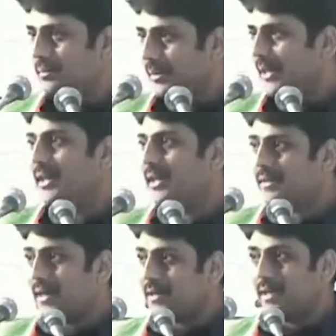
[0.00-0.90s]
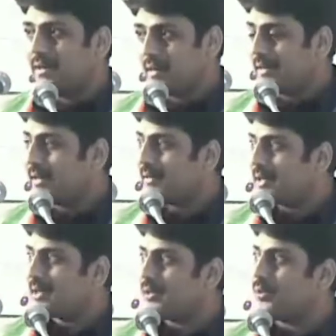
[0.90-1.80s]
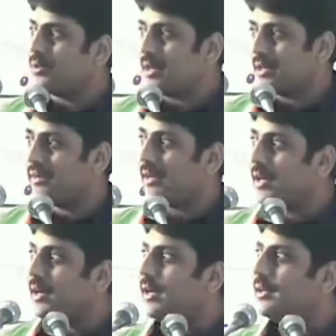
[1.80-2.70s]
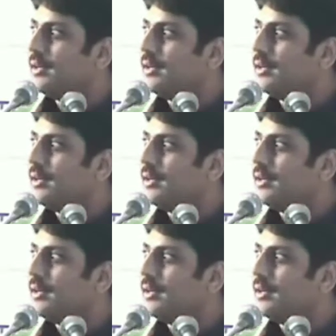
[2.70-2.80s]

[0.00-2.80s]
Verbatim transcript: मैं रेगिस्तान का निवासी वैसे ही सूखाग्रस्त इलाका